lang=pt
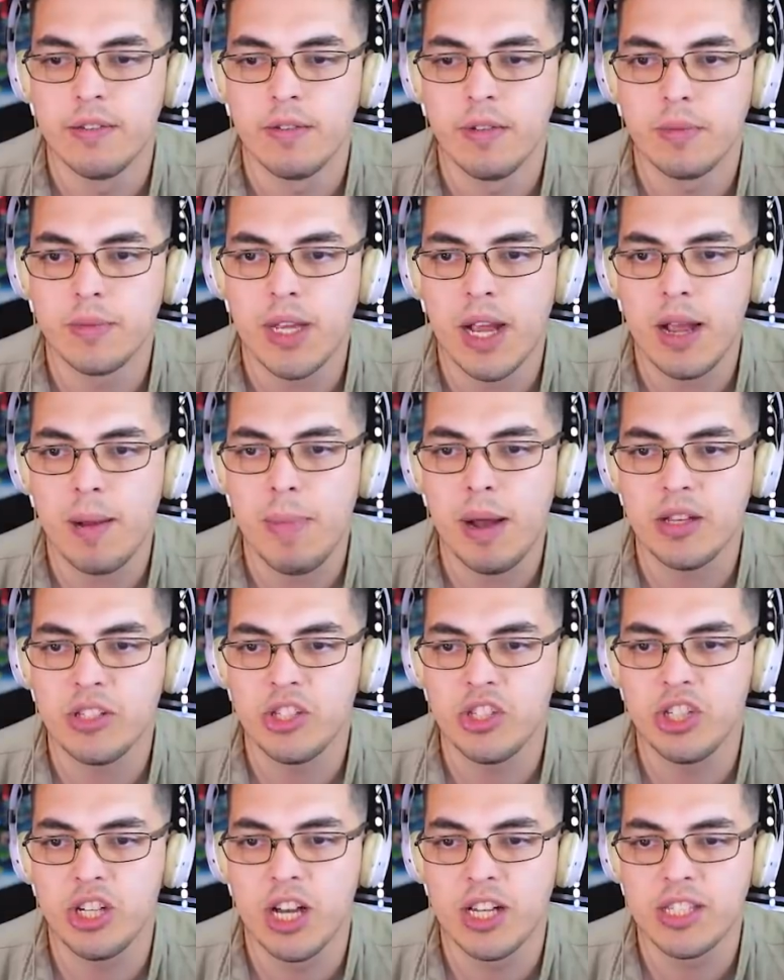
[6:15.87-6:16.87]
Vamos acabar com
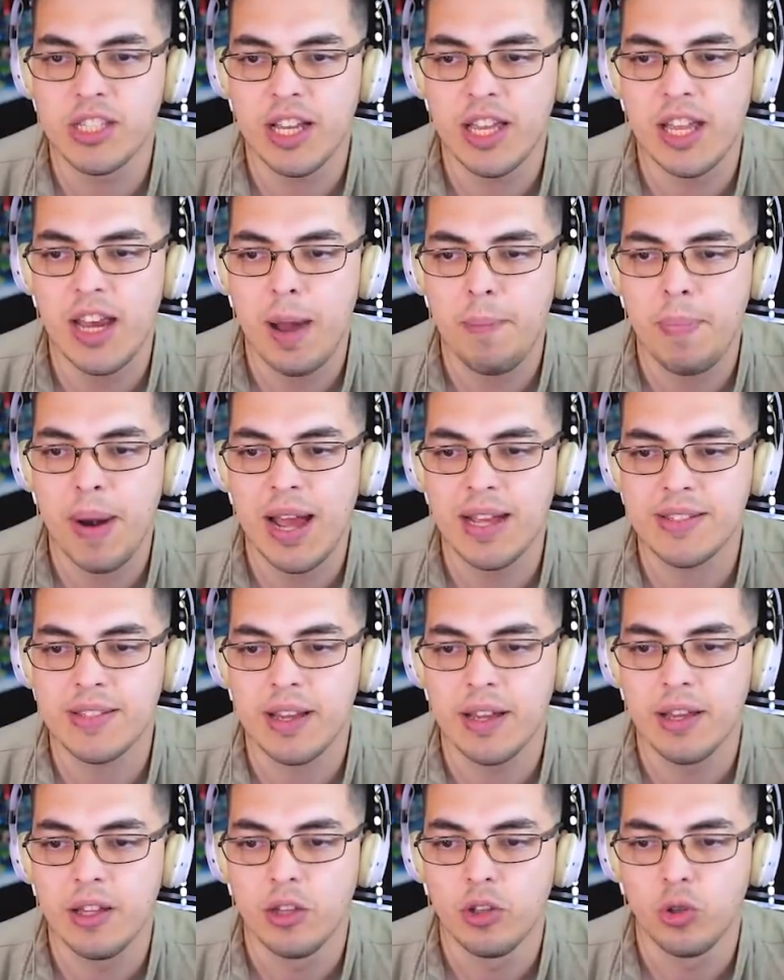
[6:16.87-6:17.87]
esses gigantes aqui na praça.
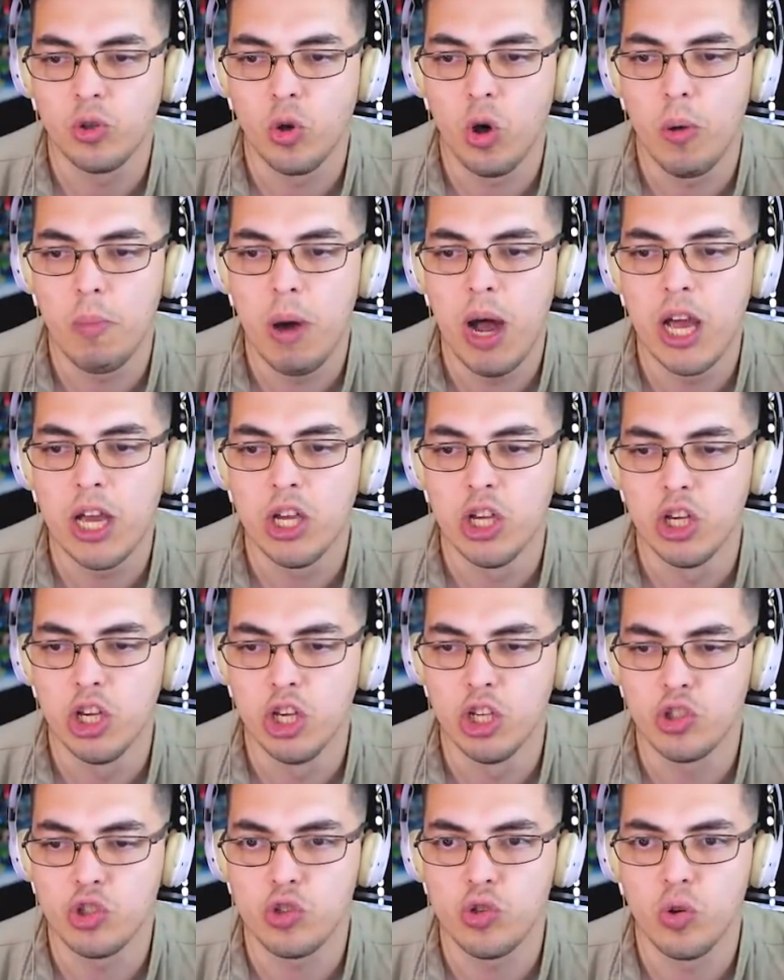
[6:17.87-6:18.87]

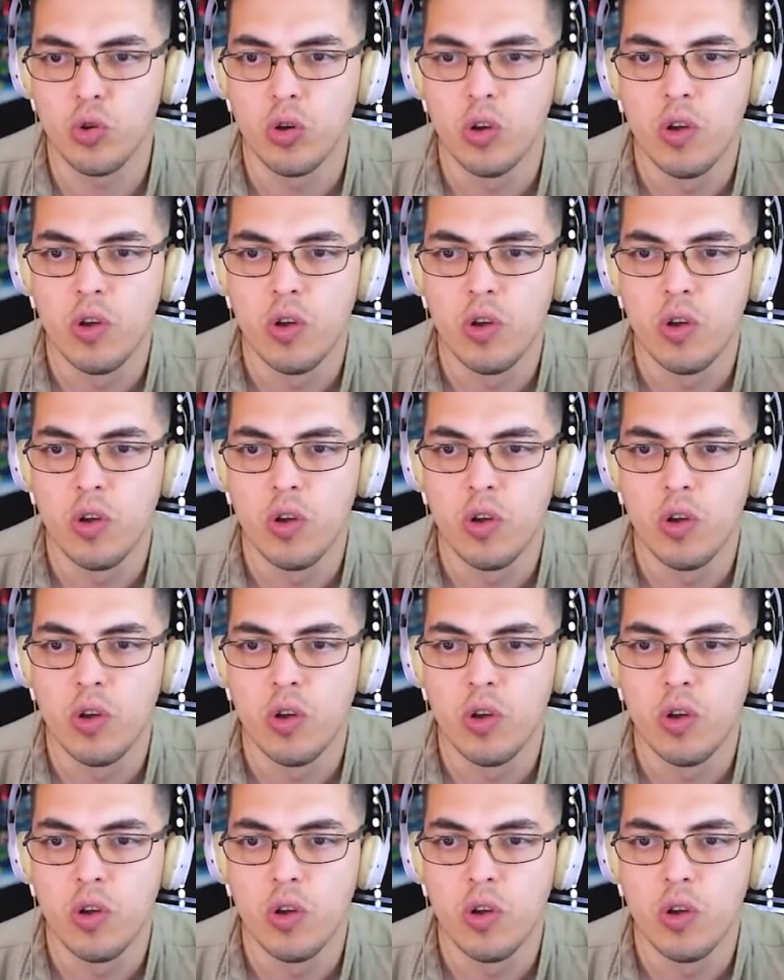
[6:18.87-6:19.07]
Toma isso.